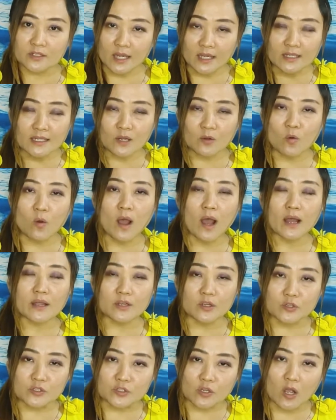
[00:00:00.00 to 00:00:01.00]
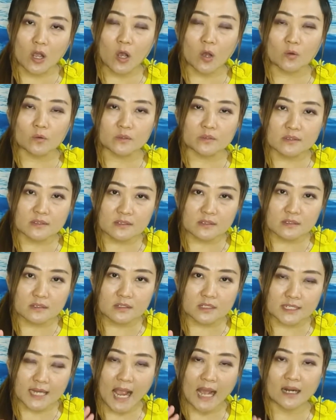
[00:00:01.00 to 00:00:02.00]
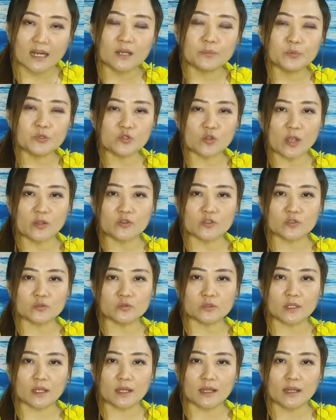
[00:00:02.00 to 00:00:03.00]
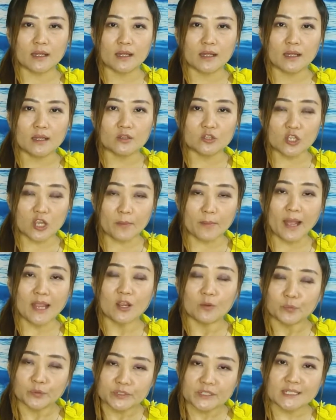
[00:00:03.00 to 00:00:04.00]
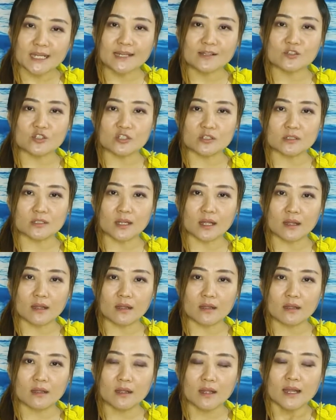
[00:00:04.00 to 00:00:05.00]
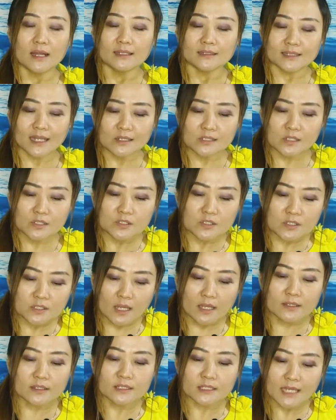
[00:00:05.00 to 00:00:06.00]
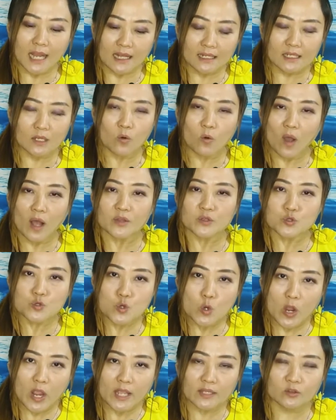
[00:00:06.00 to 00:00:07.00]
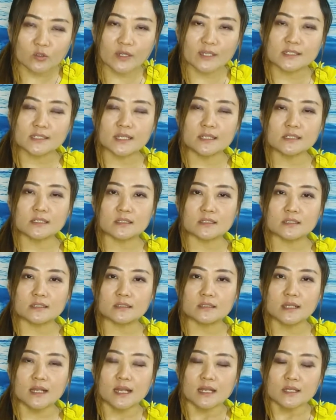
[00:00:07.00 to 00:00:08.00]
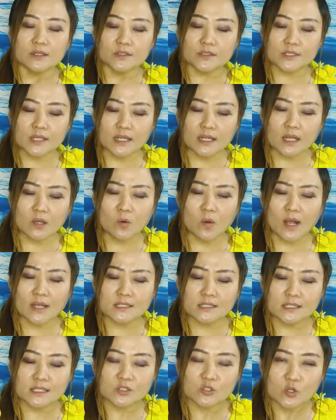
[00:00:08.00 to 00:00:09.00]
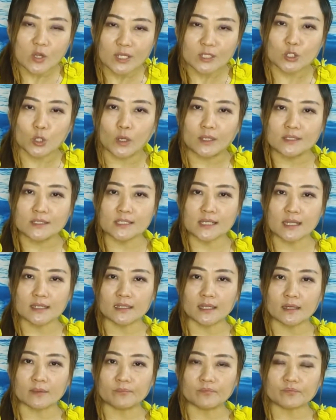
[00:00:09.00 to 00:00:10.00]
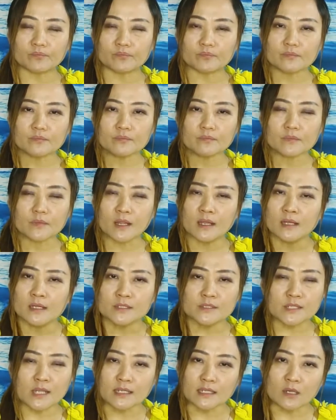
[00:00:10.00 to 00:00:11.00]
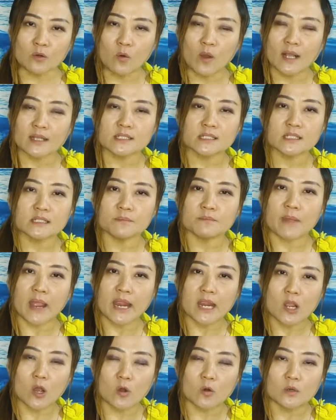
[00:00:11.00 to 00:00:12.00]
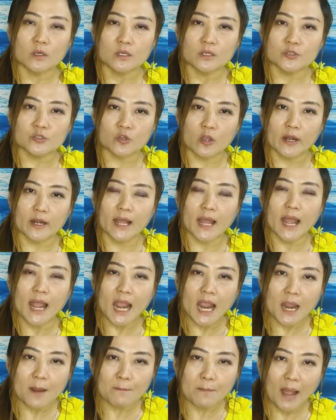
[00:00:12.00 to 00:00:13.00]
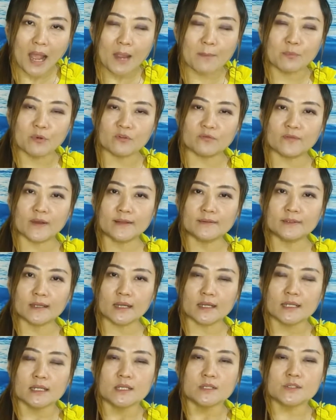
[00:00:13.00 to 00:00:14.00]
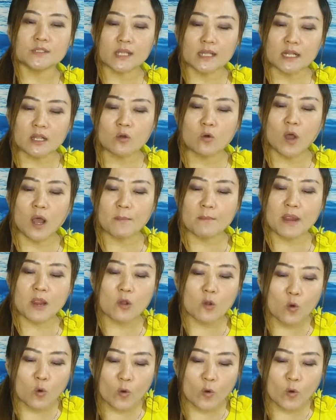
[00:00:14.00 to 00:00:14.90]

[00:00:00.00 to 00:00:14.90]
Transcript: 人的话有时候讲了不算数的，对吗？有不信实的，但是神讲的话绝对信实，神的话是最纯正的，神的话是没有说的黑白不分的，神的话没